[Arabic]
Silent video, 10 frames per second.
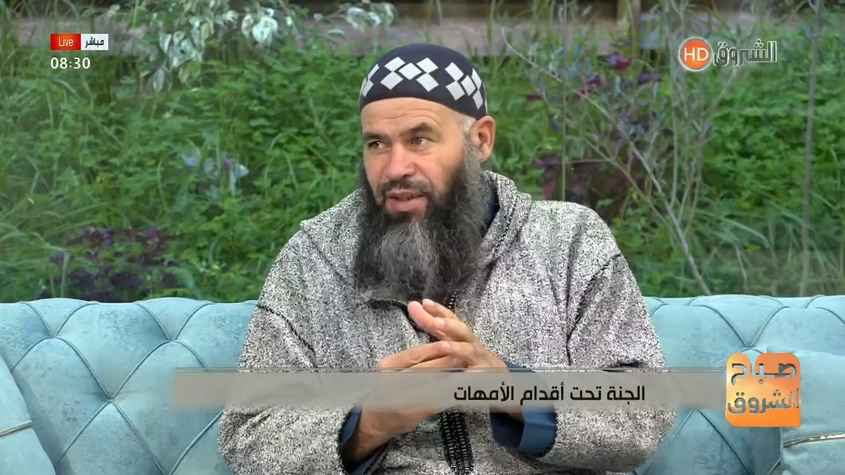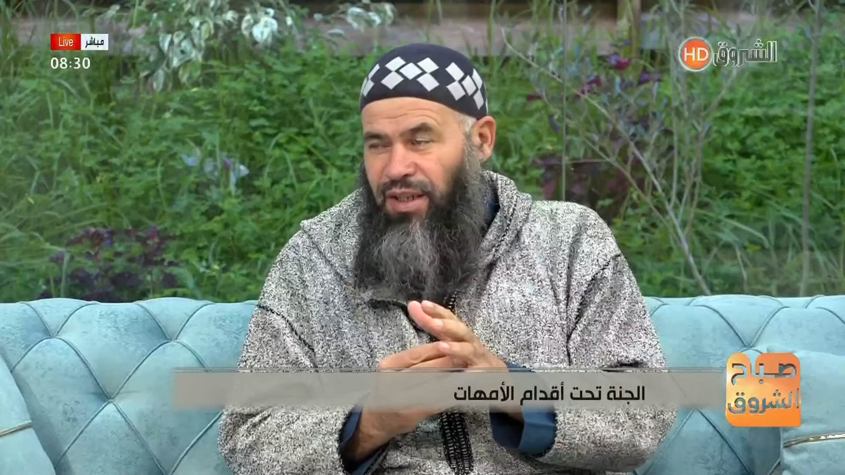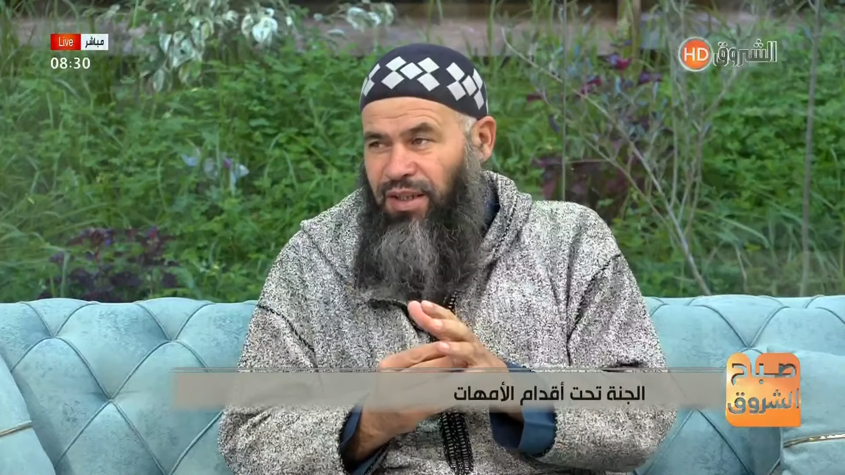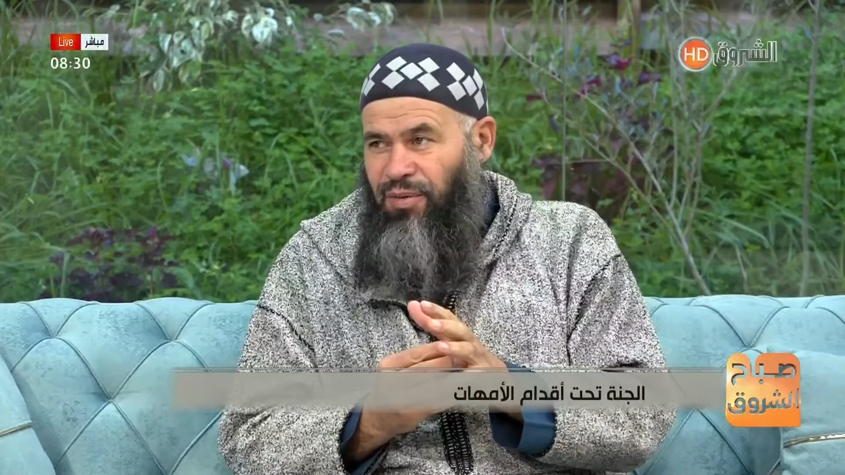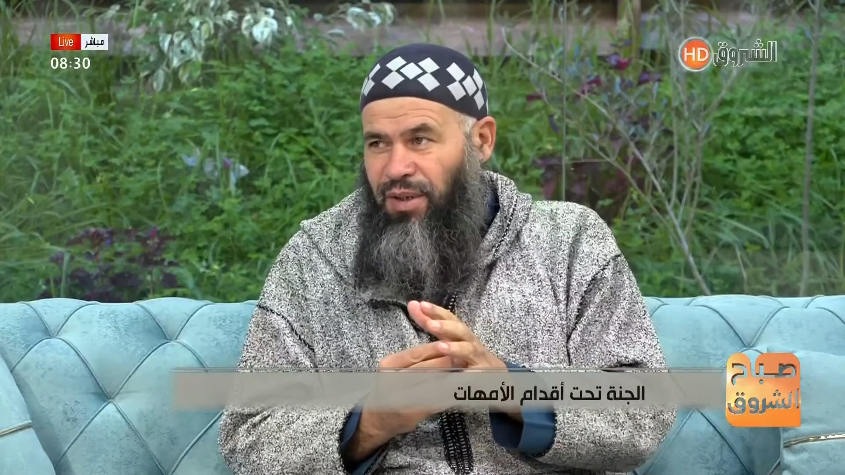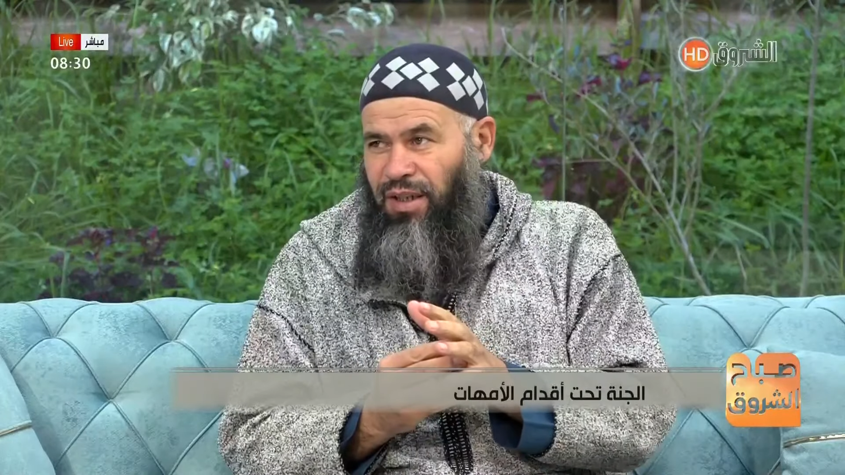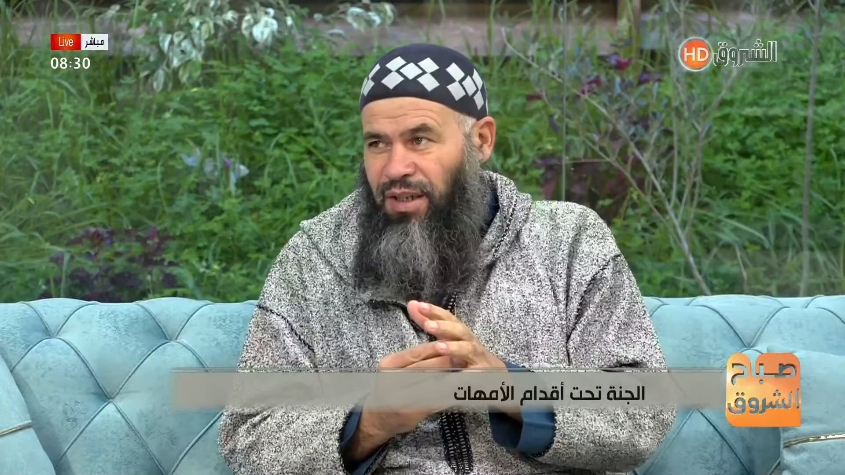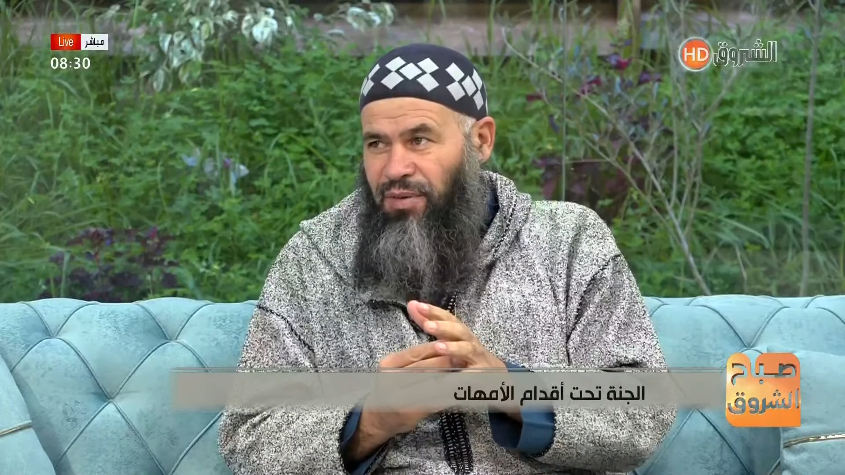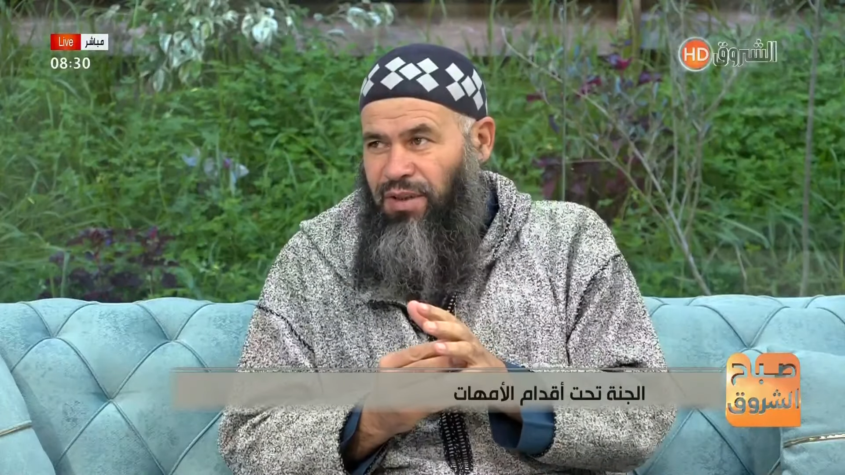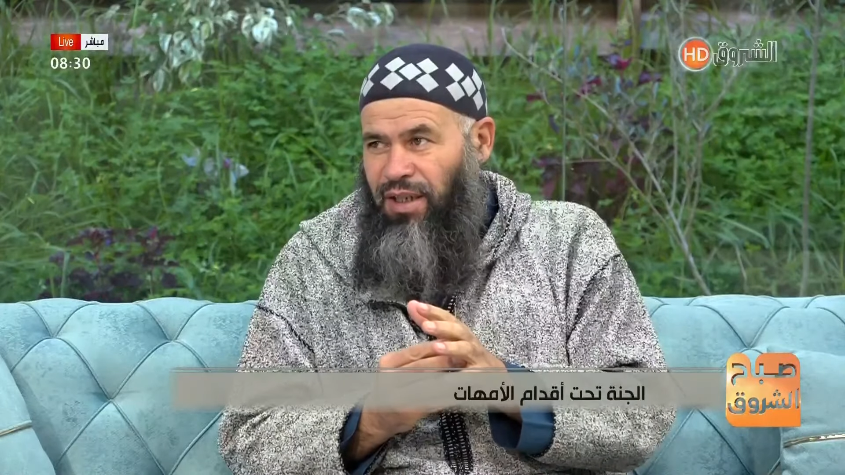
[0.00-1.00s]
عليه
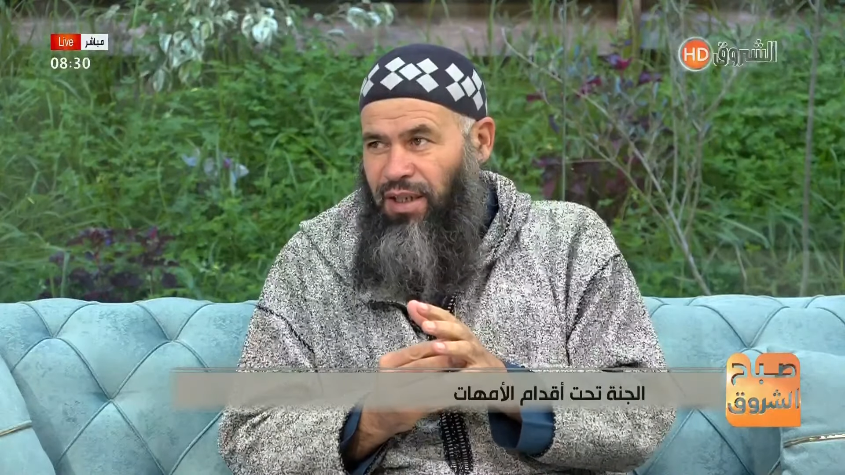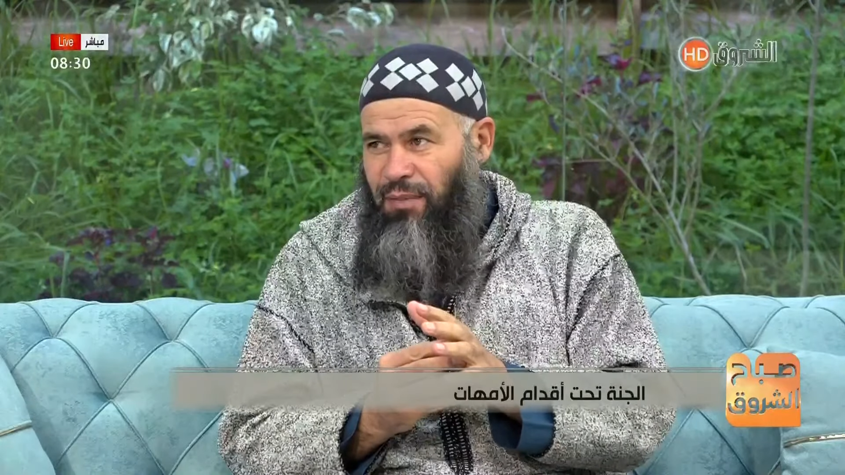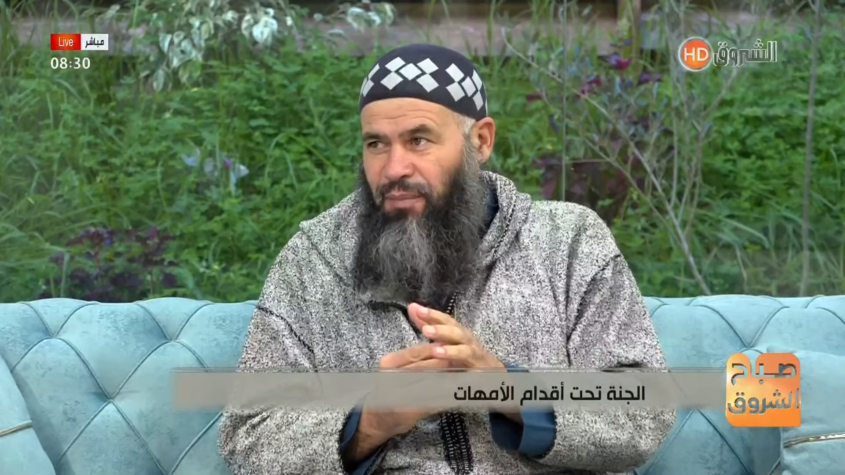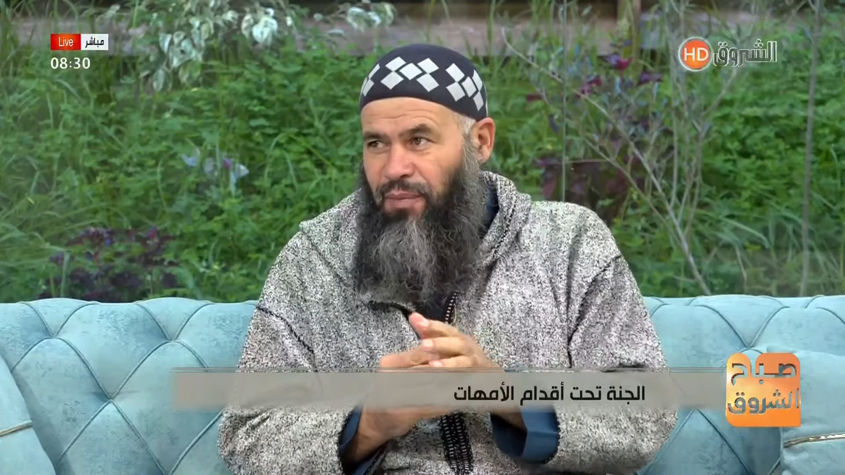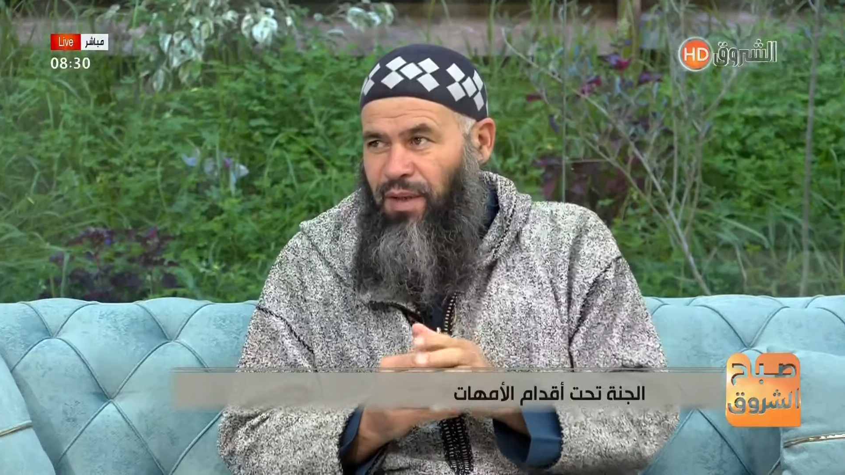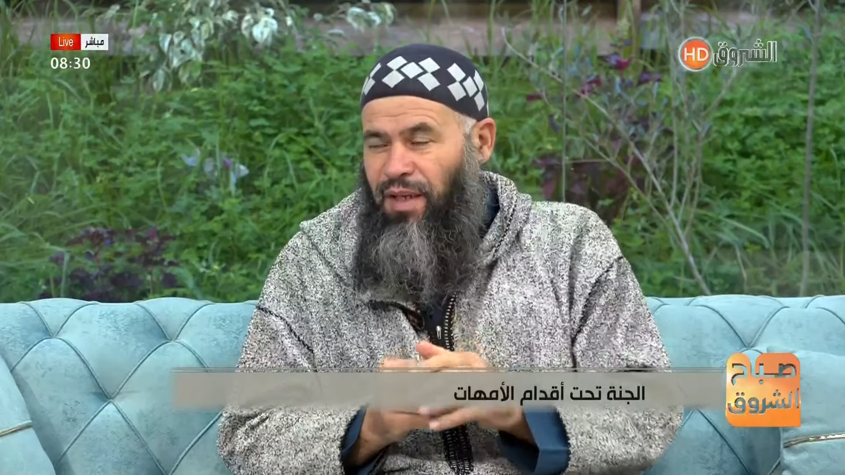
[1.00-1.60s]
وآله وسلم